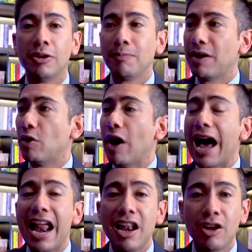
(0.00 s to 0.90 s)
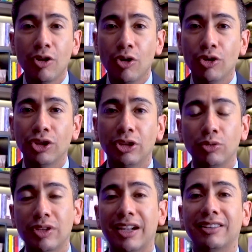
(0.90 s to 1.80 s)
pero algo de tus
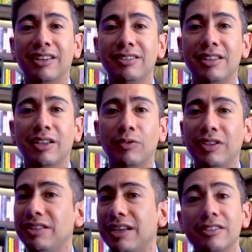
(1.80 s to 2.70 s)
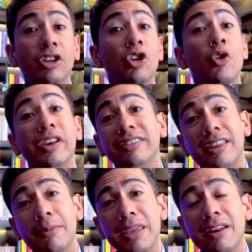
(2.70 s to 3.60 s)
características físicas no
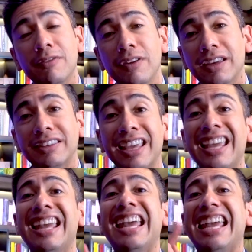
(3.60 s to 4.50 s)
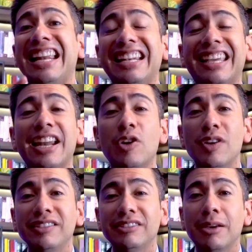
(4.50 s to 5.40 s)
está bien. Fíjate, el que no
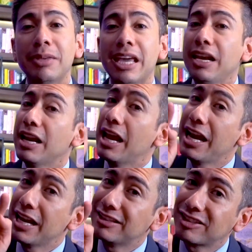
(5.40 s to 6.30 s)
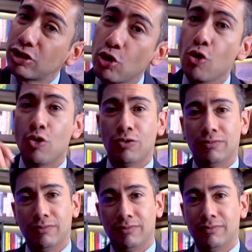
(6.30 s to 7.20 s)
está bien eres tú.
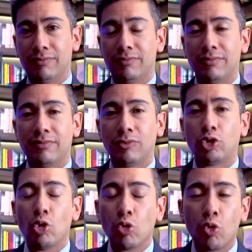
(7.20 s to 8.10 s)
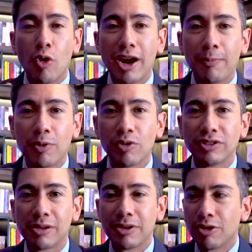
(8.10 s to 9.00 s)
Tu cuerpo no
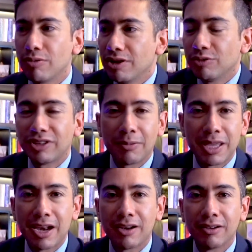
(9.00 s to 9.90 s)
está bien. ¿Cómo que no está bien?